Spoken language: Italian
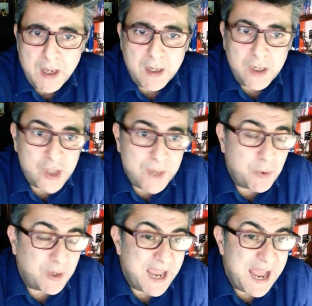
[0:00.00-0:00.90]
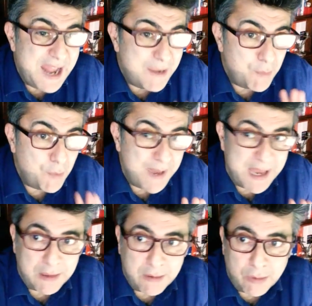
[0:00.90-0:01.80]
Diciamo che al
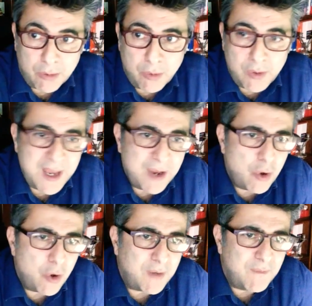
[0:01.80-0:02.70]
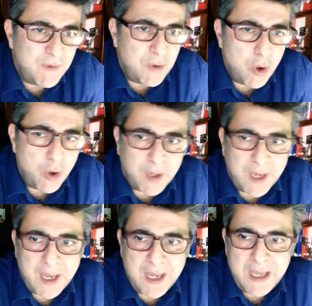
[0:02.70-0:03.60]
momento è ancora in
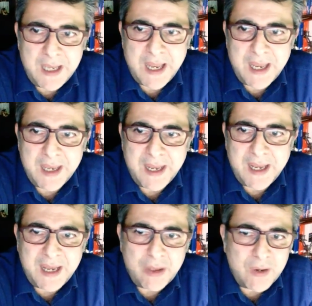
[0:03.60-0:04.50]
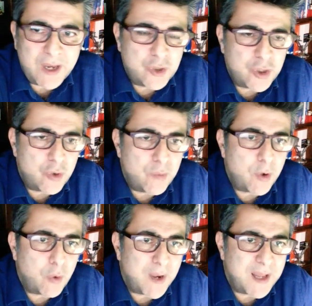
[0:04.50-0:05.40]
vigore il decreto legge
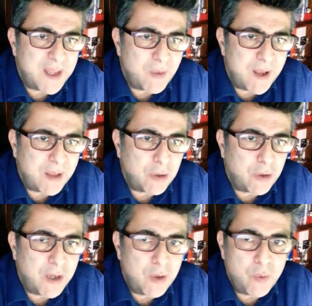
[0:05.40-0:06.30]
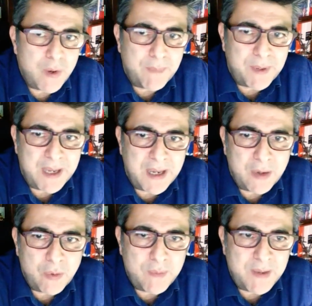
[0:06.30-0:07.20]
numero 44 dell'1
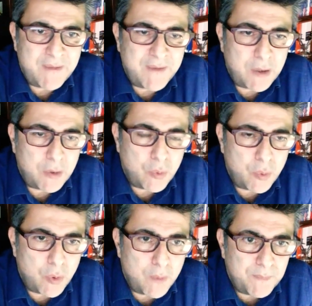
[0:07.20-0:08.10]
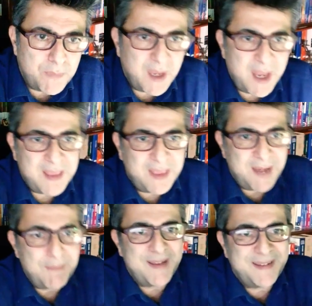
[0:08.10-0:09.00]
aprile 2021, che
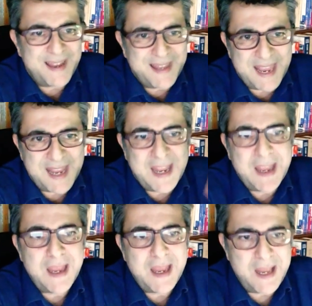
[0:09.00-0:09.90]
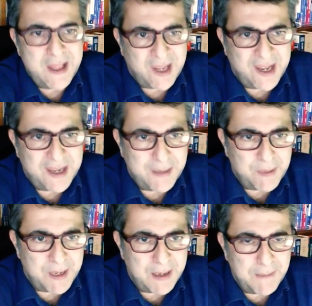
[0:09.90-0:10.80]
andrebbe a scadere il 30
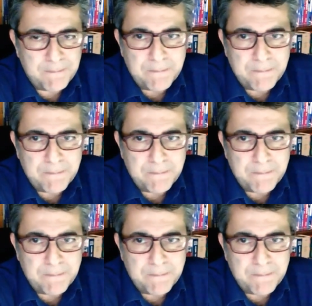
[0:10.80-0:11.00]
aprile.